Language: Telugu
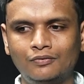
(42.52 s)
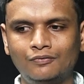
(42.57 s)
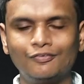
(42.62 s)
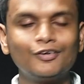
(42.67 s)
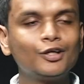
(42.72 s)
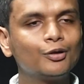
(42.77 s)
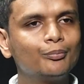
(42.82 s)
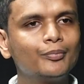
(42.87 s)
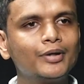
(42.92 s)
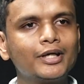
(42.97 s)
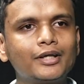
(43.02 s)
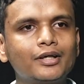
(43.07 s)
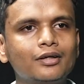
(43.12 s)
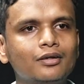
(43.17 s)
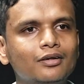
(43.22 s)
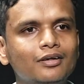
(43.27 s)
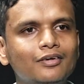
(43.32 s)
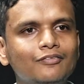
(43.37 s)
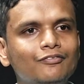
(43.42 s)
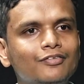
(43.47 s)
ఫిల్మ్
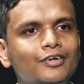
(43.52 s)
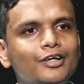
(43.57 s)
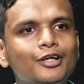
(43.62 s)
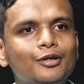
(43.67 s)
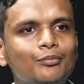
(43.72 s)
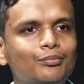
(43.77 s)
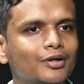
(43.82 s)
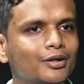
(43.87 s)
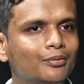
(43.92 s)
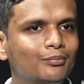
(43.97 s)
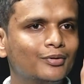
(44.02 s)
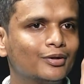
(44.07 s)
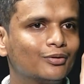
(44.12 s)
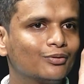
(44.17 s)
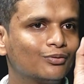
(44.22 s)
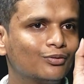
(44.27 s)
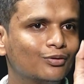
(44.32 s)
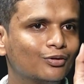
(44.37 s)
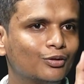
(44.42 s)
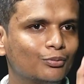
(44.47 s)
మేకింగ్లో ఎవ్రీ
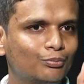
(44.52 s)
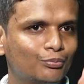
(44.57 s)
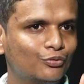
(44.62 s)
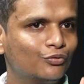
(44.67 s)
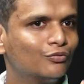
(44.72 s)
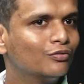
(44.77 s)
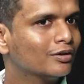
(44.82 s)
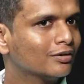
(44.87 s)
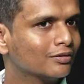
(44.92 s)
డిపార్ట్మెంట్ ఒక్కొక్క పువ్వు